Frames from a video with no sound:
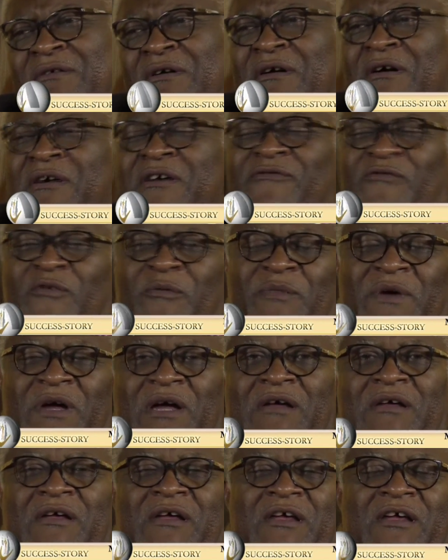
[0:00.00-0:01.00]
oh, il ne faut
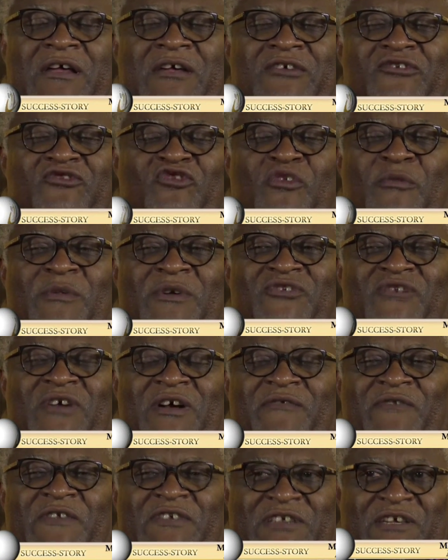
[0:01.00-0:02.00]
pas je commence
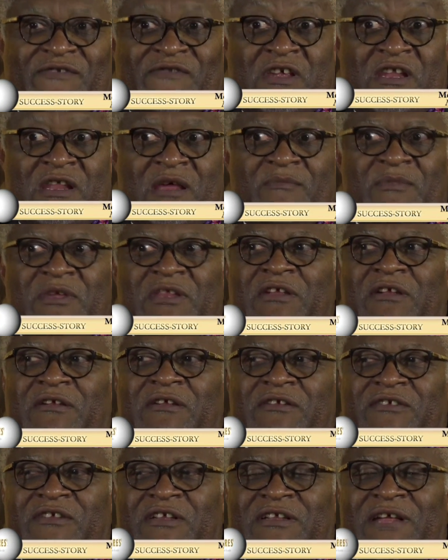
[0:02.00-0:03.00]
à J'avais un ami de,
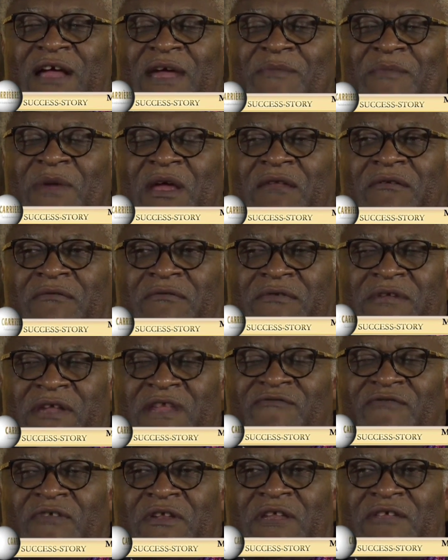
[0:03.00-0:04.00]
des îles Caïman, Neville